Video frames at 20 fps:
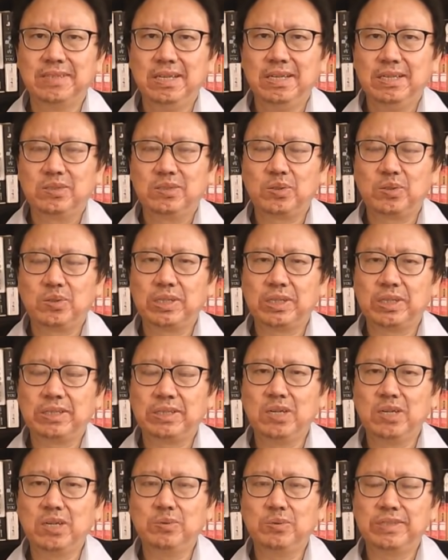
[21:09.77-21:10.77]
说到
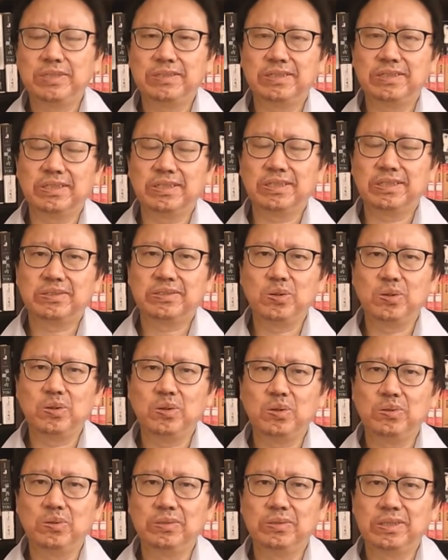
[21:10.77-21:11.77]
特务政治，中
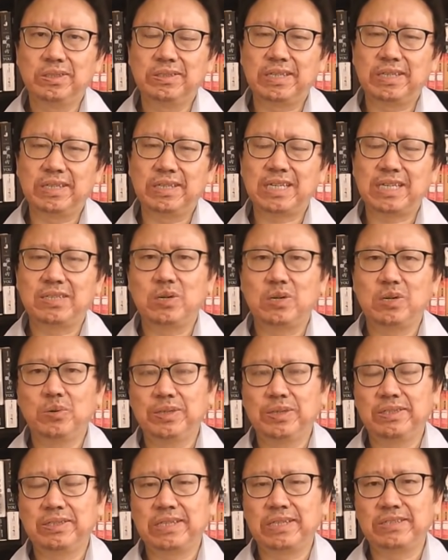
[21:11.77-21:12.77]
共人大常委
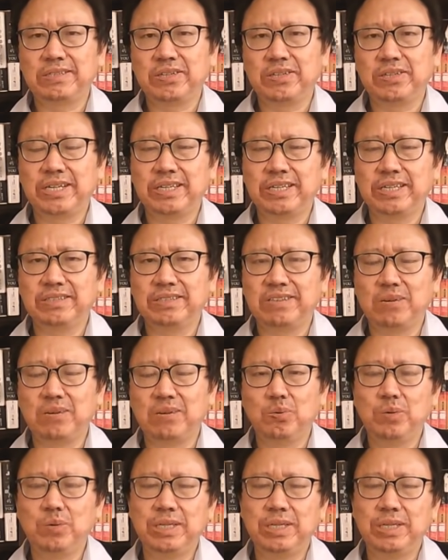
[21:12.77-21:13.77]
会正在召开一个常
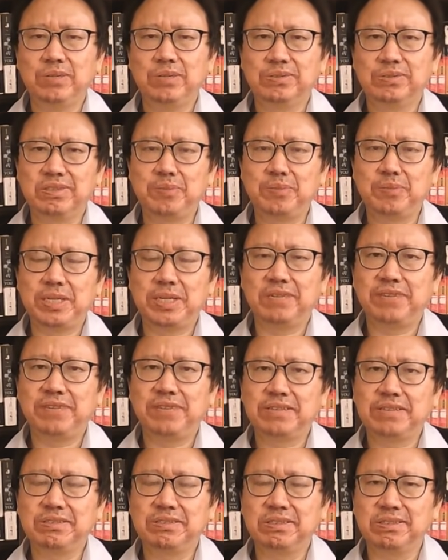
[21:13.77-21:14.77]
务会议，用视频的
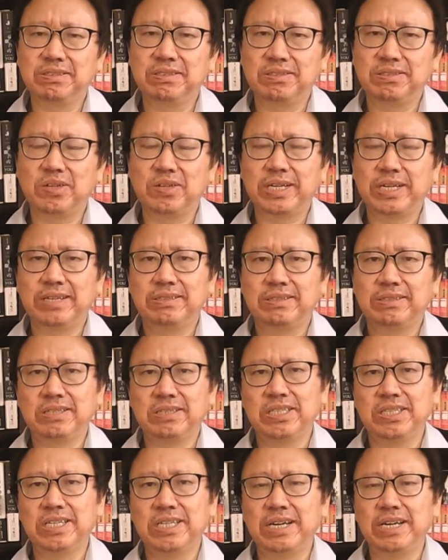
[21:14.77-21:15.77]
方式召开。这
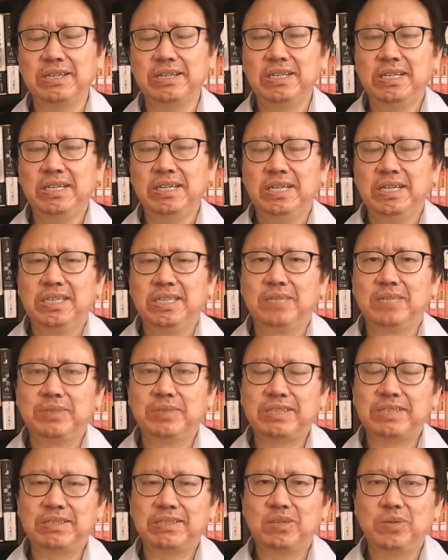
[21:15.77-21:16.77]
几天，那么
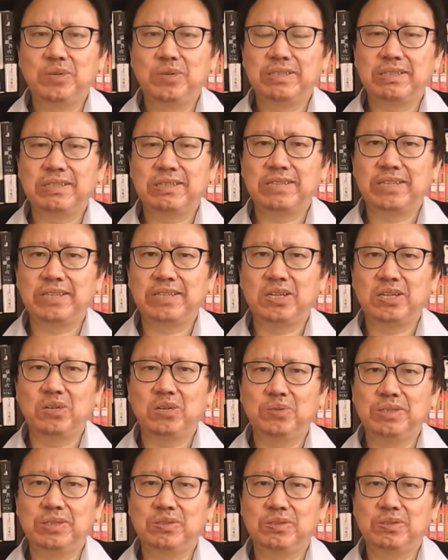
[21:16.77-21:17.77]
在这个会上，在讨
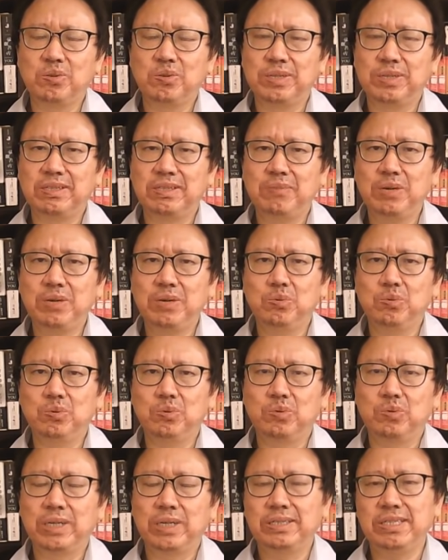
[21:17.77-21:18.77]
论所谓《人民武
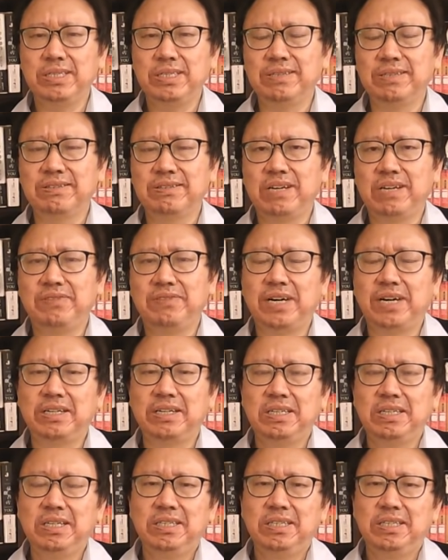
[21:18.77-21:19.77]
装警察
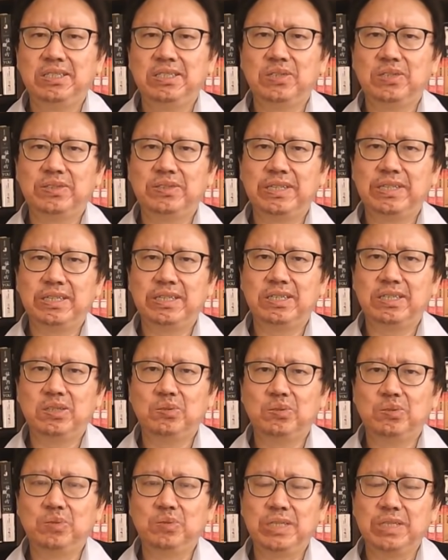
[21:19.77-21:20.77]
法》，由这个
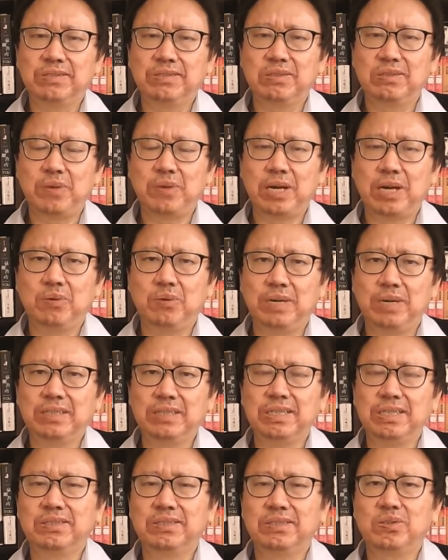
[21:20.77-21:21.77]
武警司令员王
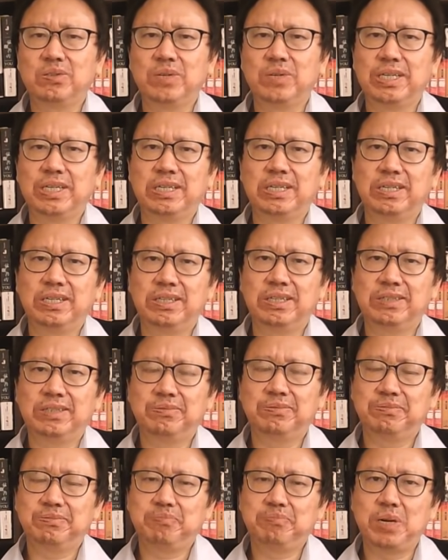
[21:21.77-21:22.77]
宁做一个
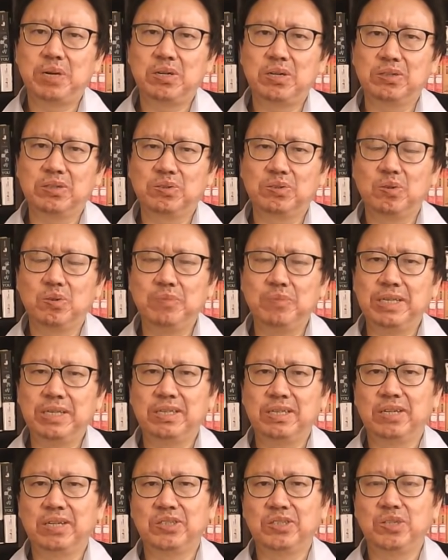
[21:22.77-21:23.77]
报告说
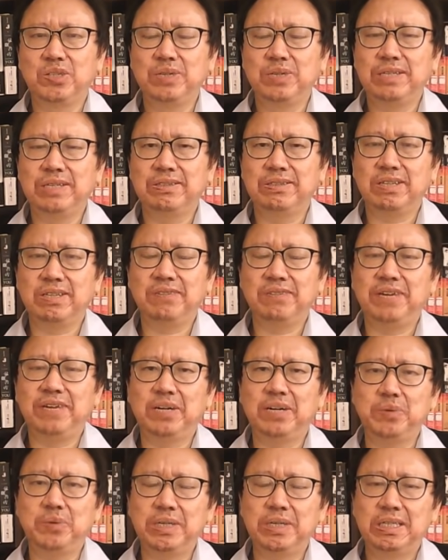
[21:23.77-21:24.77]
明，要修订这个
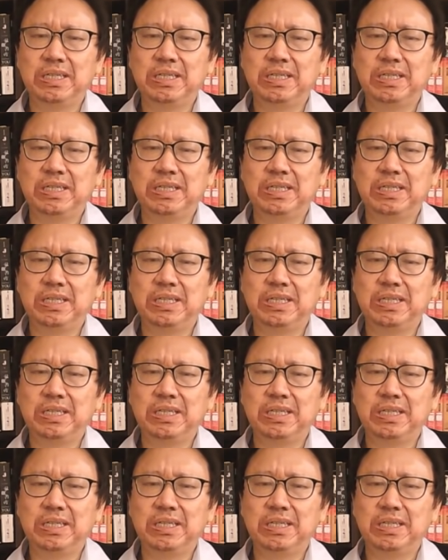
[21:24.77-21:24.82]
法律。